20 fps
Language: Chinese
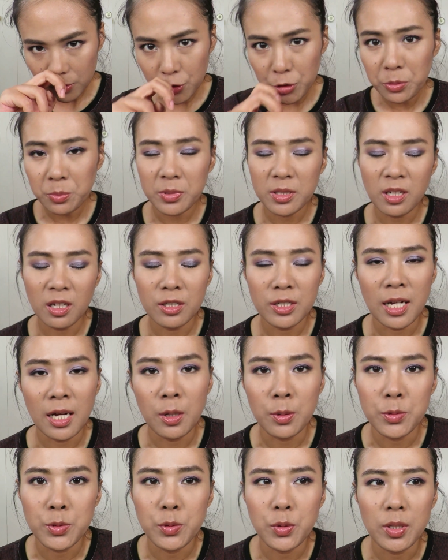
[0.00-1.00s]
gym 呢，然
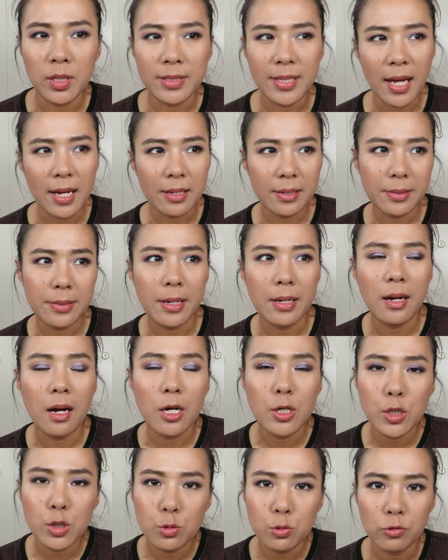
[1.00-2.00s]
后做了大概
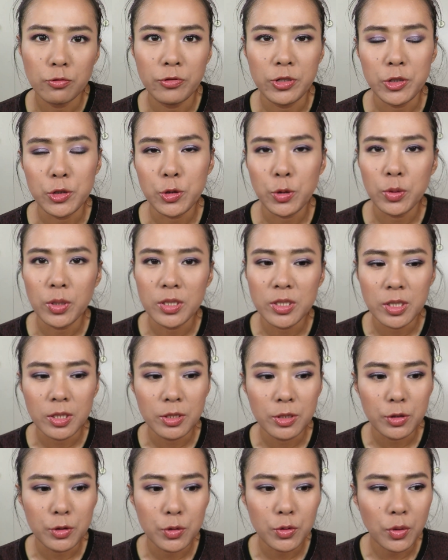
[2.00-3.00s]
二十五分钟的这
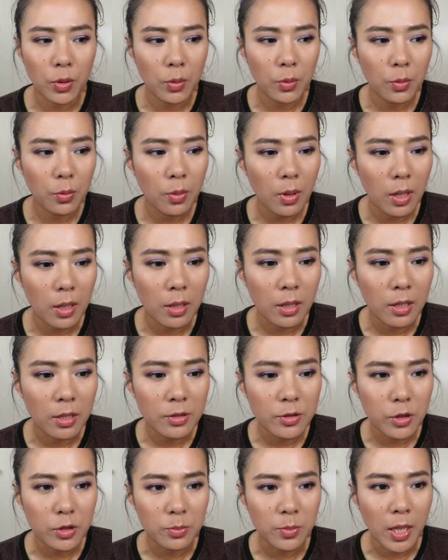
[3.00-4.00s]
一种呃
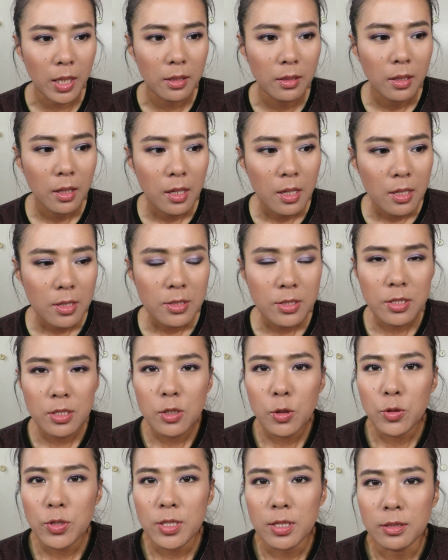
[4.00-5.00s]
叫什么？肌
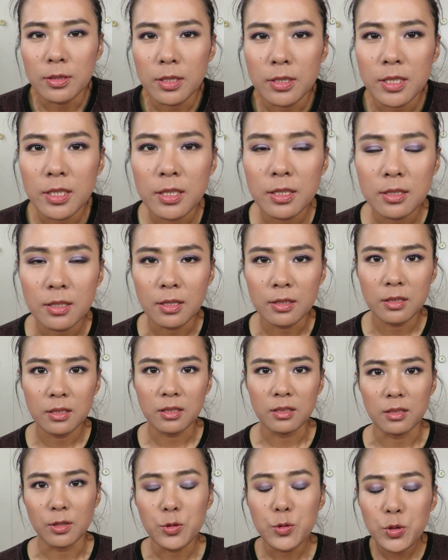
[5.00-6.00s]
肉型的这一个
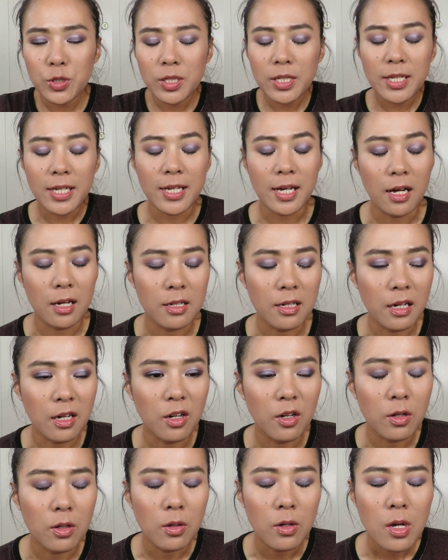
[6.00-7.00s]
体能训练啊，然
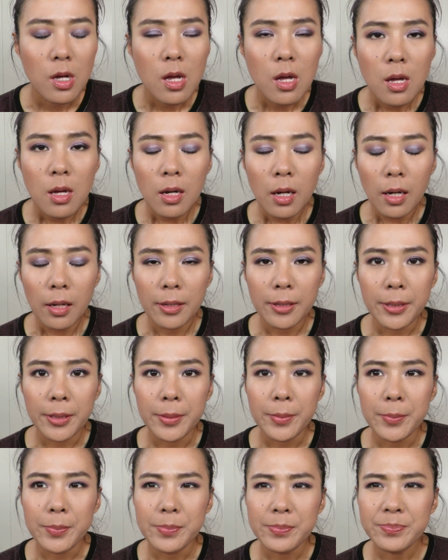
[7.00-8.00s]
后，
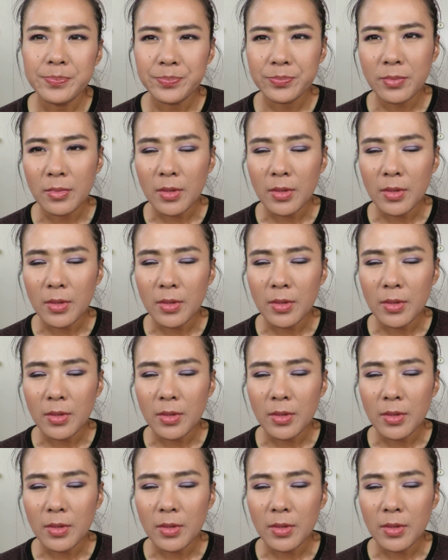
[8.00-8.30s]
嗯，